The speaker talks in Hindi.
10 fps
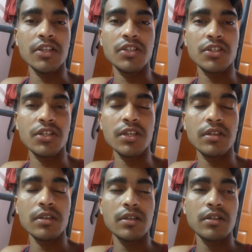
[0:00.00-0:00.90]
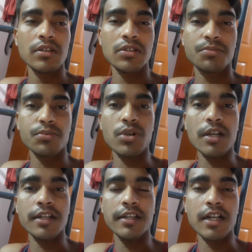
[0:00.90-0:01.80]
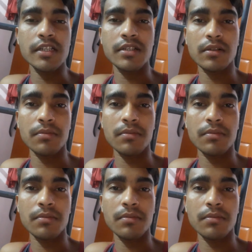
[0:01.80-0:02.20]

हिस्ट्री पूरा डिटेल्स